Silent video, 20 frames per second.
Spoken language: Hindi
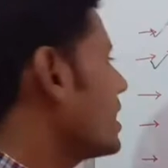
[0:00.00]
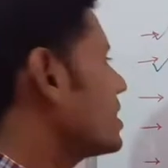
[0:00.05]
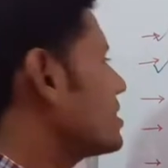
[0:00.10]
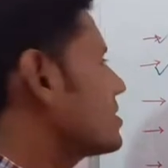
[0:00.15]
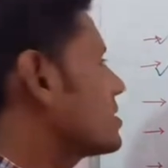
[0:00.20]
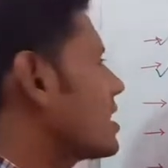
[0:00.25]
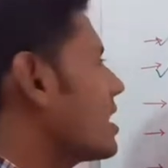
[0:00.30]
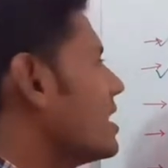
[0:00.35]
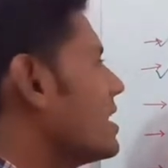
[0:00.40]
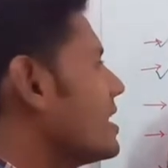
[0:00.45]
कि
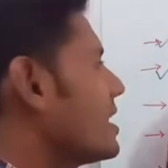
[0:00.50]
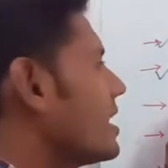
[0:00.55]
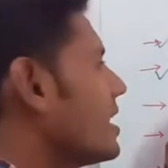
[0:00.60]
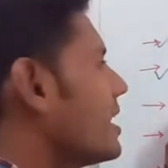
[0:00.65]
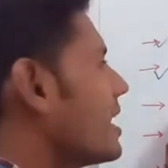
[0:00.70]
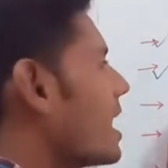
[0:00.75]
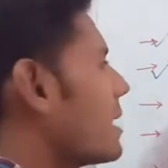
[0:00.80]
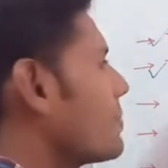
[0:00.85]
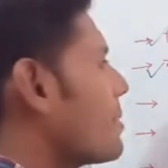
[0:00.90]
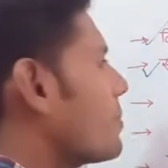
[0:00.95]
शल्य
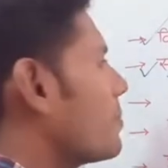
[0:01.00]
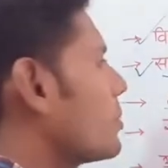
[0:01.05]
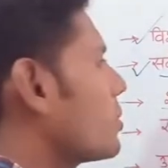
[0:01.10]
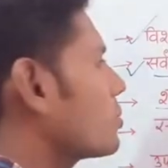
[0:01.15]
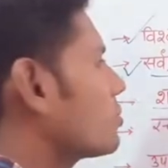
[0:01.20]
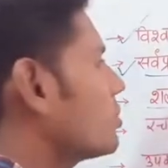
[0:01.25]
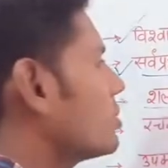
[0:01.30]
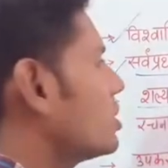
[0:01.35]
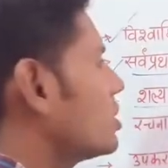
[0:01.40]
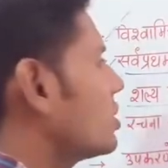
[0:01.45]
क्रिया में
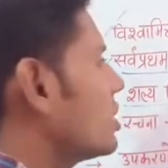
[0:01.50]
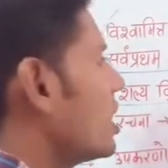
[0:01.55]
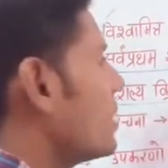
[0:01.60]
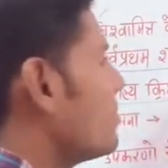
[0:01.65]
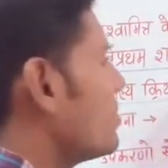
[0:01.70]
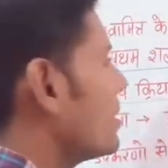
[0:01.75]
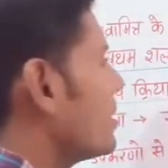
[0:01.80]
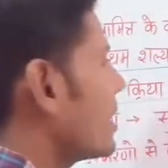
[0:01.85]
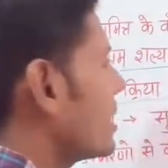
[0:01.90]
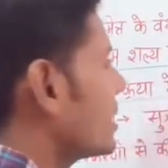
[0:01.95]
प्रयुक्त जितने
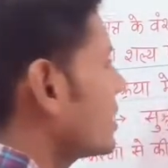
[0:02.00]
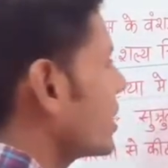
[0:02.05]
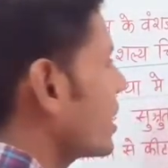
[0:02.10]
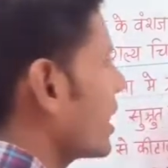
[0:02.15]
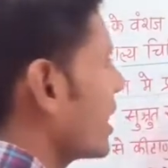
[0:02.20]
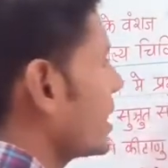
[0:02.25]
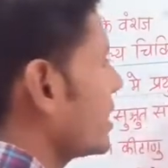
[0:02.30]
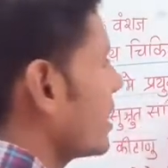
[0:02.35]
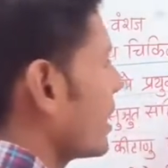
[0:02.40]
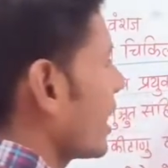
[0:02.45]
भी यंत्र
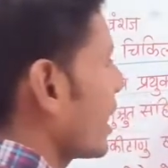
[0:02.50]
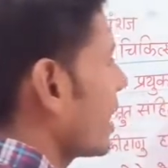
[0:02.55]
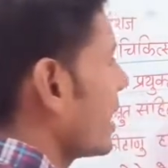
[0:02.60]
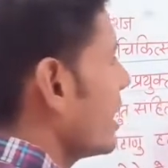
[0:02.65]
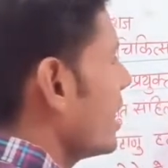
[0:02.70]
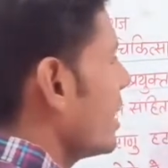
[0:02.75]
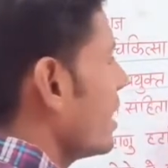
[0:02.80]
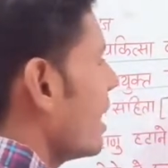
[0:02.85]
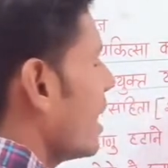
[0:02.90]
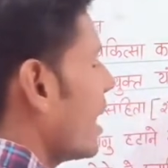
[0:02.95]
रहते हैं
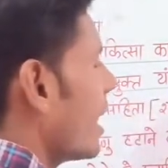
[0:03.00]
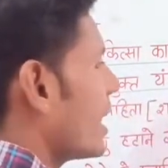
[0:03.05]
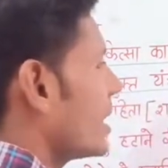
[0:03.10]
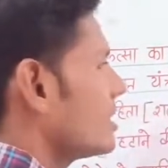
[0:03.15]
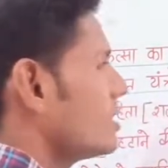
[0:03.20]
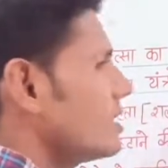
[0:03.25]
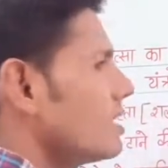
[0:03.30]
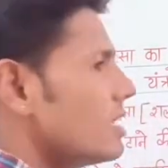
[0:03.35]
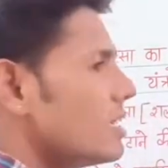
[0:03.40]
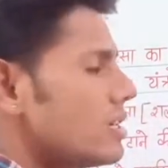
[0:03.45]
आज
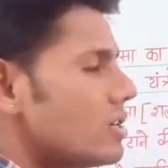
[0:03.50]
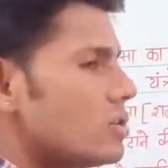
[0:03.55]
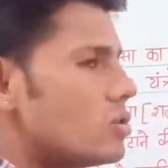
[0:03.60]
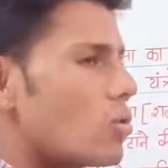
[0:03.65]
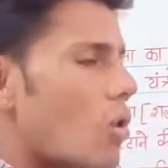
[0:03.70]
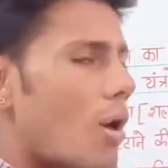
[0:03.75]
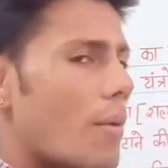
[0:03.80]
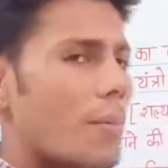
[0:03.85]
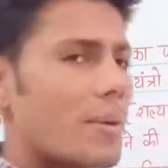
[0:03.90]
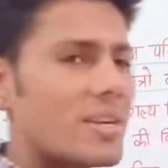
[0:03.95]
जो
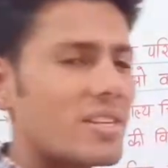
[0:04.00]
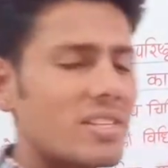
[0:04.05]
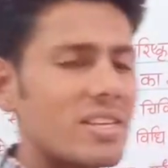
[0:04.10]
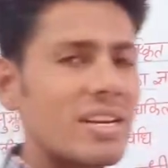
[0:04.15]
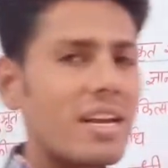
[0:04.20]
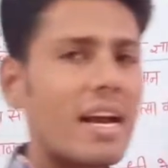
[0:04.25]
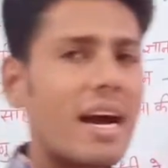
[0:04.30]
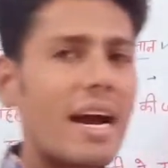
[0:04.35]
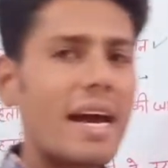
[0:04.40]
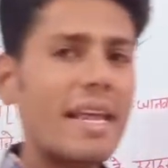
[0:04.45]
ऑपरेशन
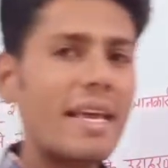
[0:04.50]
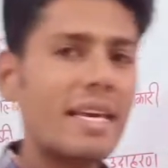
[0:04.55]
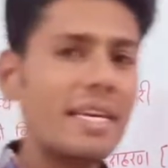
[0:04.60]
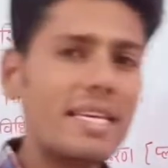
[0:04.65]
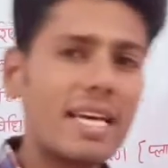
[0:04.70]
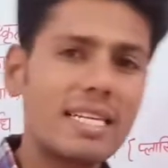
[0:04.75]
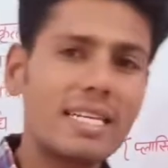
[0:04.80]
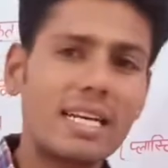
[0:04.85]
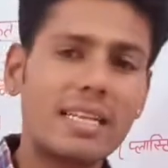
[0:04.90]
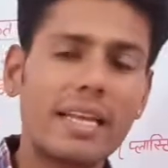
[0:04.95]
कार्य किया
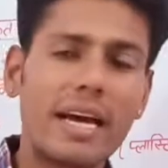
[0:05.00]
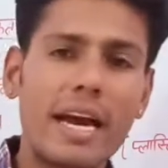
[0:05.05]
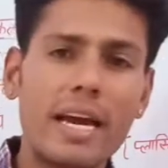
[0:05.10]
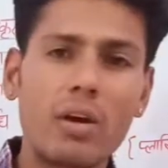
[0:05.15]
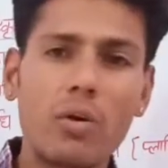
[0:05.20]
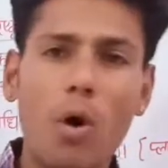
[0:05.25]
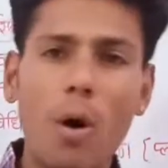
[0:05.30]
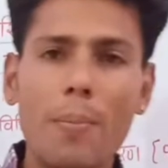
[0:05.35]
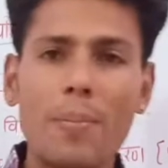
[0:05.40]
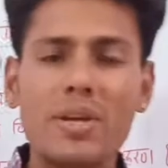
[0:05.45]
जाता है
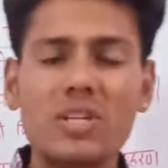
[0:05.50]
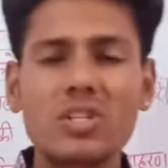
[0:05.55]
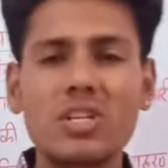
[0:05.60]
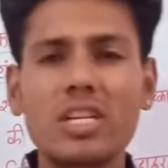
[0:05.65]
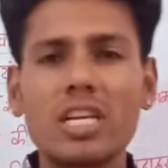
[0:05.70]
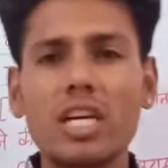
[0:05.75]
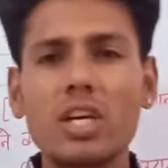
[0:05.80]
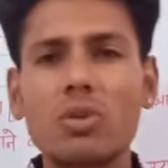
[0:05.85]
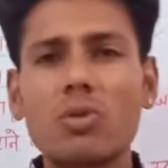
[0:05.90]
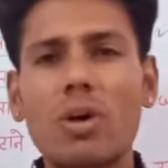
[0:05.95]
ऑपरेशन
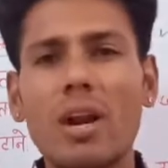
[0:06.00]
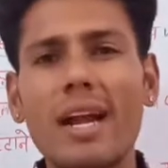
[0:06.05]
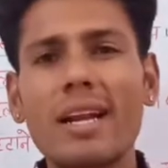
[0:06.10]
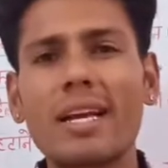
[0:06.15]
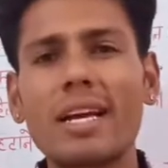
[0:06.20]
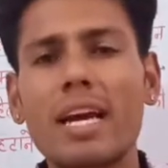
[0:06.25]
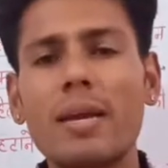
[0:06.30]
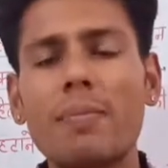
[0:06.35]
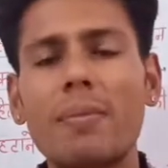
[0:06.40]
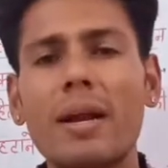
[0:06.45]
के दौरान
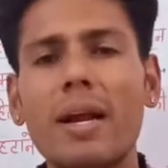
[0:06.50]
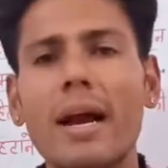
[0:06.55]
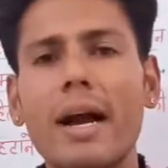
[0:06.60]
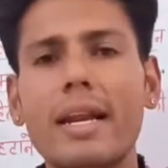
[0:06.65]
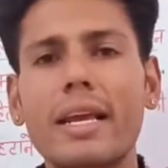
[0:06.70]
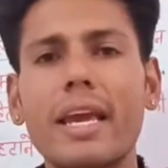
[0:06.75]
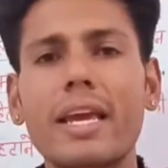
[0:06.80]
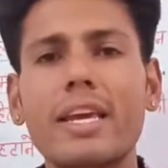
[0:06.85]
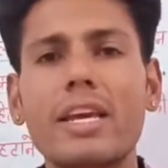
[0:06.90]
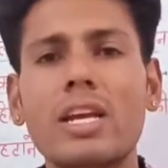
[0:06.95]
कई प्रकार
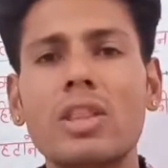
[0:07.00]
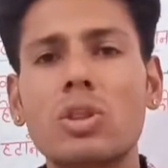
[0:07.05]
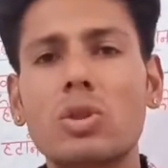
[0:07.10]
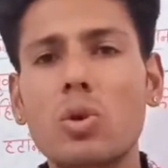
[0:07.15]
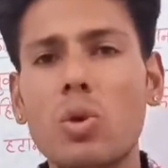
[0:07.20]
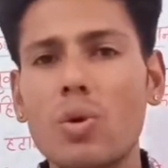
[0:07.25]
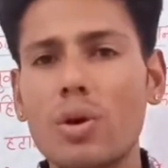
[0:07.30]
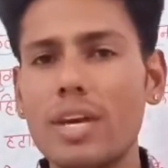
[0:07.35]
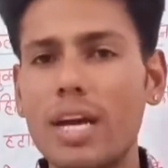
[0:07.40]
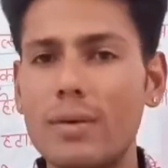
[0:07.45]
के यंत्रों
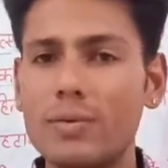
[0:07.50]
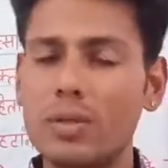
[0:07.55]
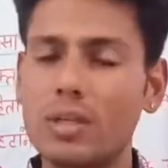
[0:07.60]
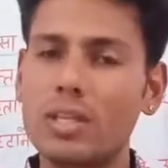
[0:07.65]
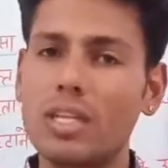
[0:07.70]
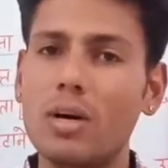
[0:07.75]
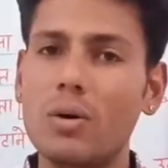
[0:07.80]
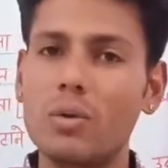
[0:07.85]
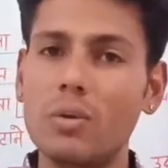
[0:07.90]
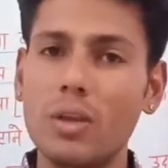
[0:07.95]
की आवश्यकता
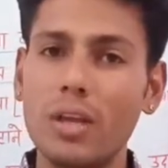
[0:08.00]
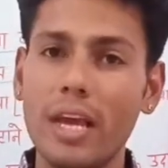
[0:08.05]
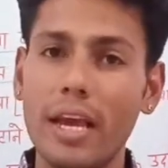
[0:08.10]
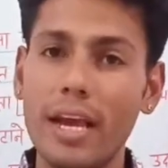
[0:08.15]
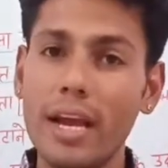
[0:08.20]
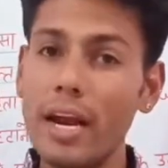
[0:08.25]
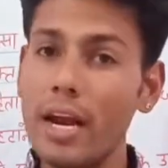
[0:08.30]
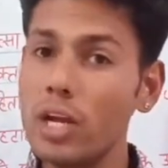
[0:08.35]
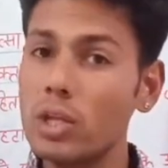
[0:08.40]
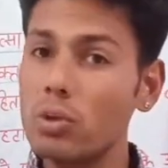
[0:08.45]
होती है
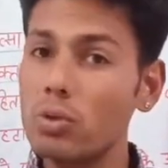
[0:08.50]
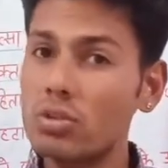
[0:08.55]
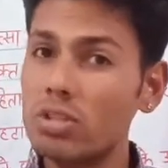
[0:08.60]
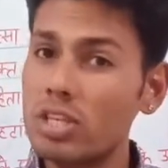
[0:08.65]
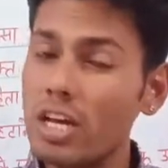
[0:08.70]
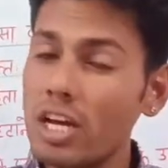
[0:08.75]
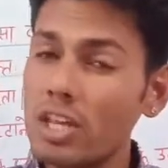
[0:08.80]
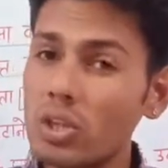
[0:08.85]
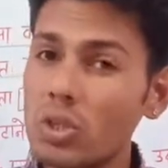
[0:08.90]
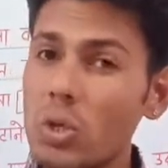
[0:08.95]
तो उस
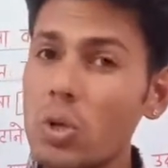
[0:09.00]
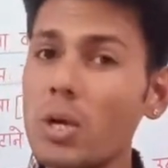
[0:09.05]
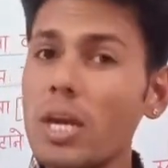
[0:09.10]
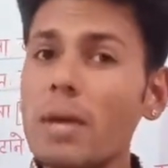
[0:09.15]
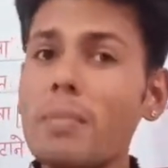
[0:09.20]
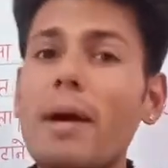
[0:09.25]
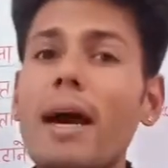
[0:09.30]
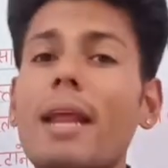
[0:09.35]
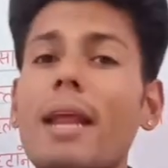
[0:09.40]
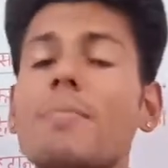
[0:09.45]
यंत्रों के
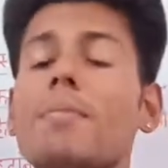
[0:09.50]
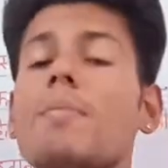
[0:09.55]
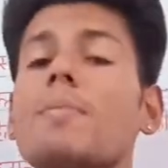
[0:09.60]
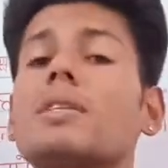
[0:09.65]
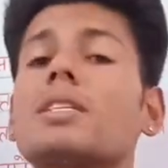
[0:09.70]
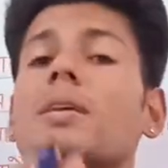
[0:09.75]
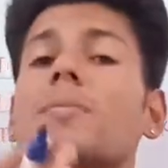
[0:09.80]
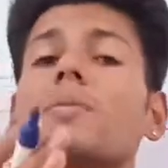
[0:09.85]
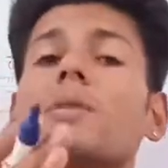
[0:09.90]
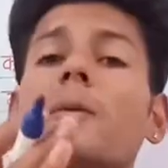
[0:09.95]
बारे में भी
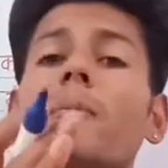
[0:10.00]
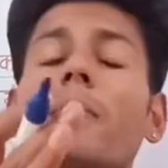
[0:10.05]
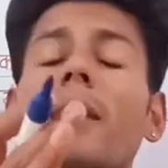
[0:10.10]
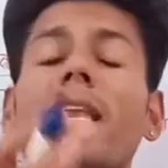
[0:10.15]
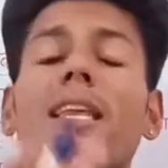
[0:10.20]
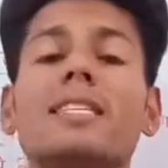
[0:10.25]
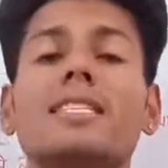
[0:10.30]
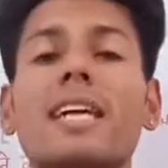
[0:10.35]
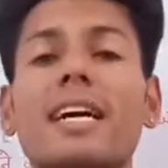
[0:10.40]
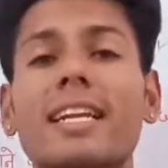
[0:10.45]
सबसे पहले
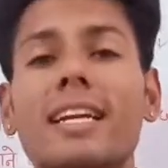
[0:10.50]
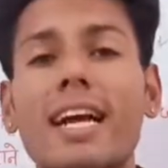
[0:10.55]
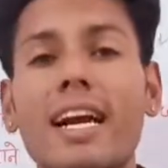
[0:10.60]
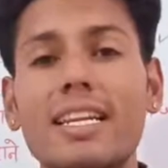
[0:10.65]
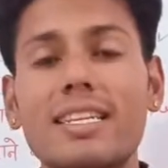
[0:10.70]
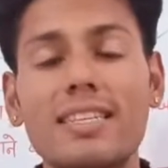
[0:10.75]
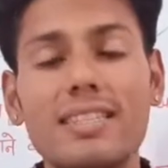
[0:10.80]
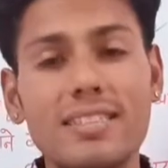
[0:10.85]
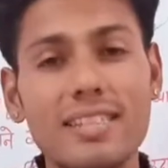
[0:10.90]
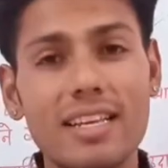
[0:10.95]
जानकारी
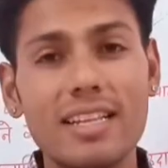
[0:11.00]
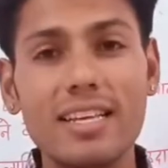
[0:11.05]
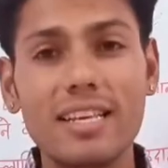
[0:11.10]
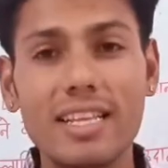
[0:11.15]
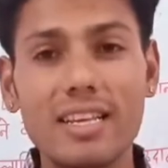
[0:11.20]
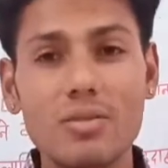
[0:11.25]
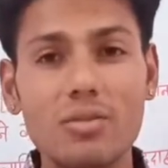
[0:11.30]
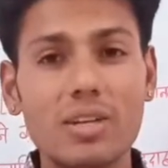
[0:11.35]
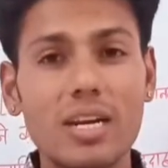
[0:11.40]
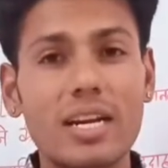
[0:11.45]
जिसने दी थी
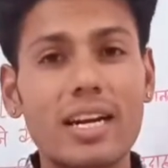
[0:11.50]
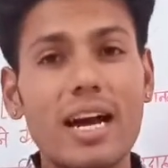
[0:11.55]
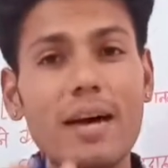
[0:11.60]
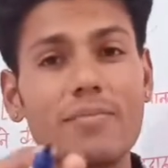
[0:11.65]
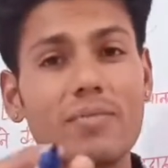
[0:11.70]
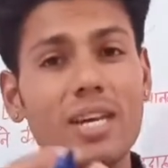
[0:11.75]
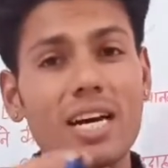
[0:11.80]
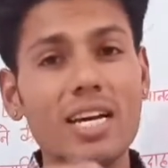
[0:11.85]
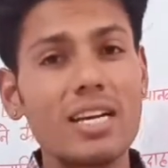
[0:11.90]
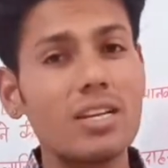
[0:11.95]
उसका नाम
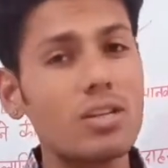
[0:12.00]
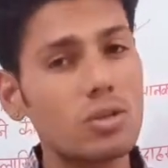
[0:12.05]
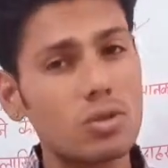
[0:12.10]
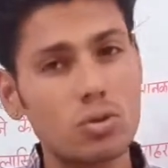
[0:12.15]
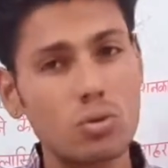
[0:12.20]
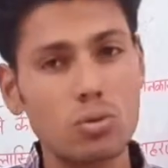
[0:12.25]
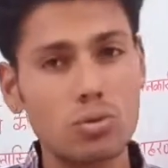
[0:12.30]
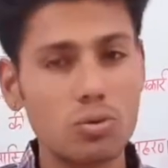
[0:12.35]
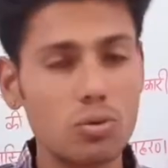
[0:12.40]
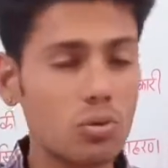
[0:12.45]
था
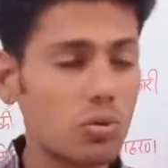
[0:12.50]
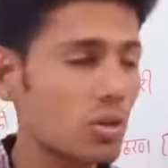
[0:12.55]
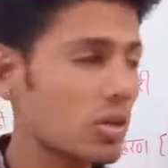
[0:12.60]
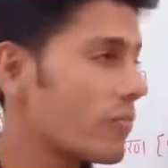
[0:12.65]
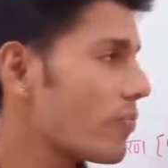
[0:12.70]
सुश्रुत